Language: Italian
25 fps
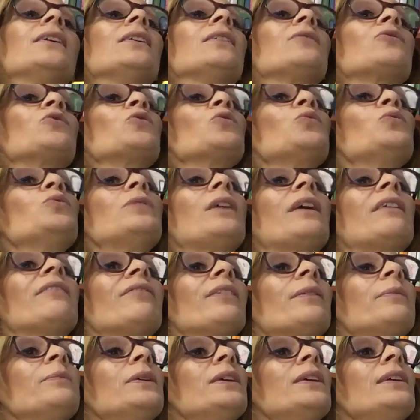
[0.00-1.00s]
su una
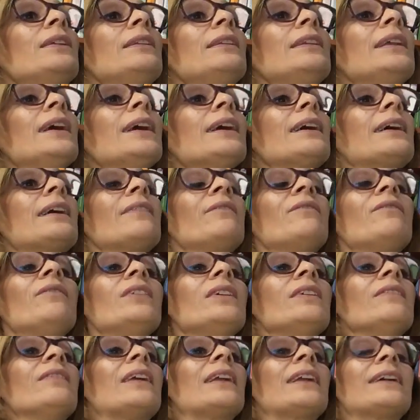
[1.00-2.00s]
famiglia che
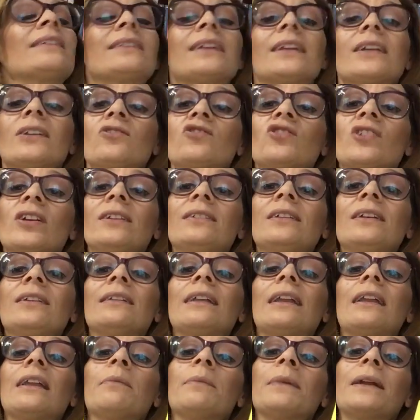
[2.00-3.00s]
vive la tragedia
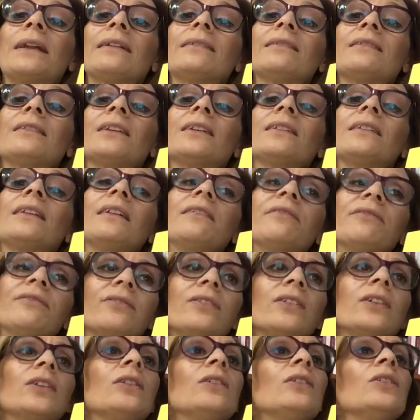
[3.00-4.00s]
della malattia del
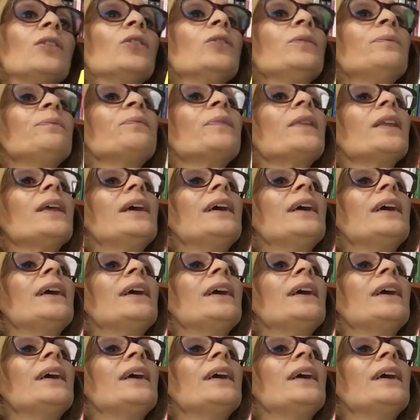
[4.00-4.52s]
figlio